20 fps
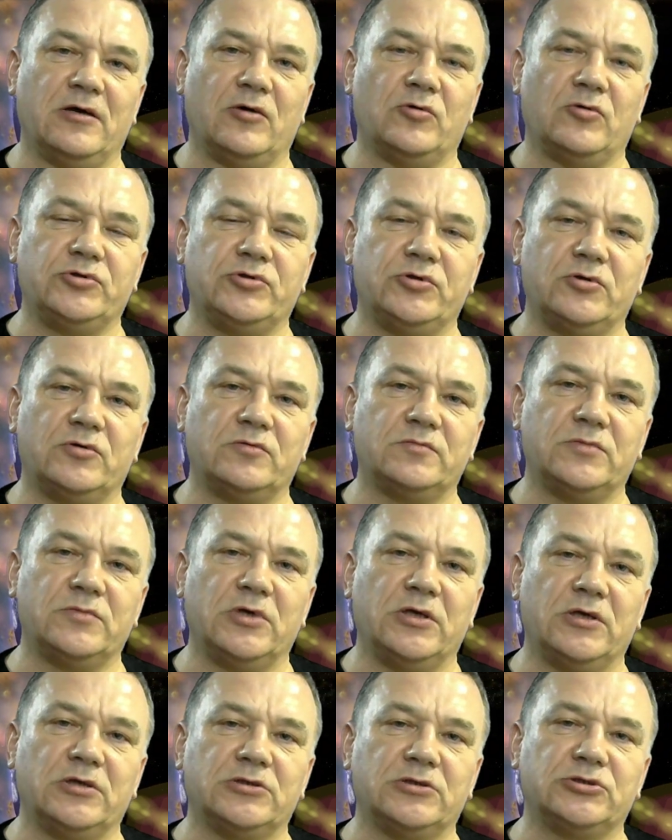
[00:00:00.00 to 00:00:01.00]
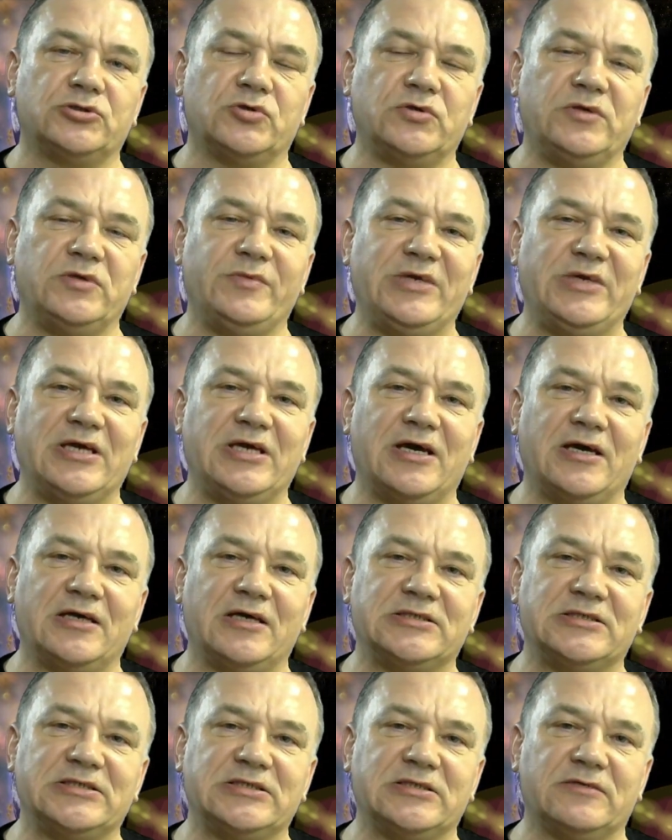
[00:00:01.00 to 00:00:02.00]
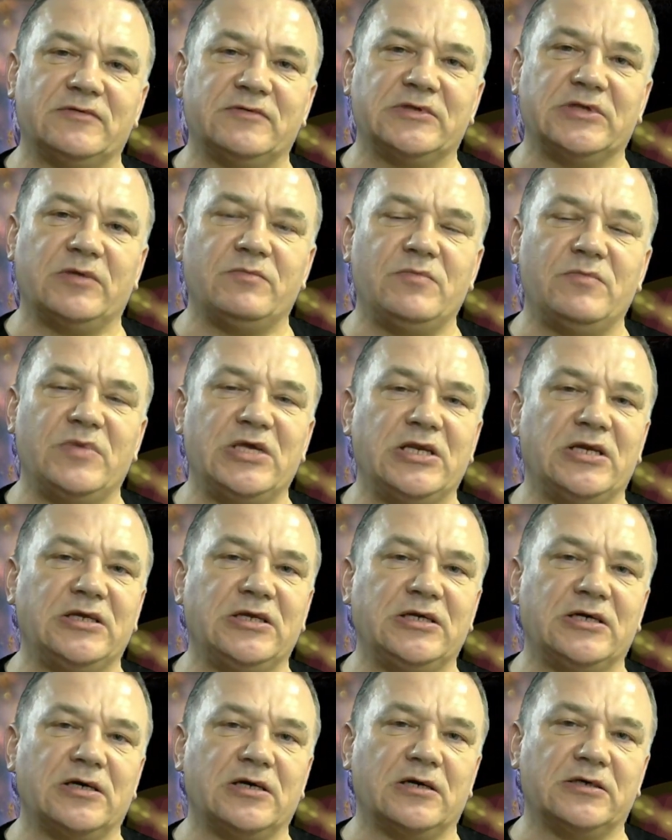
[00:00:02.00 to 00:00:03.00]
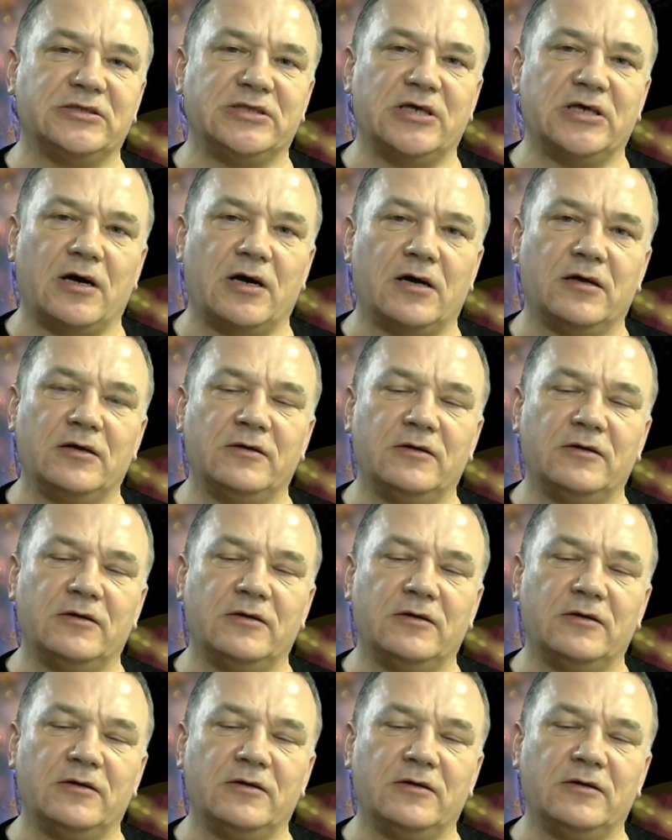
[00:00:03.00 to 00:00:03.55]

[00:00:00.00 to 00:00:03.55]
о том, что не меняется в этом мире никогда,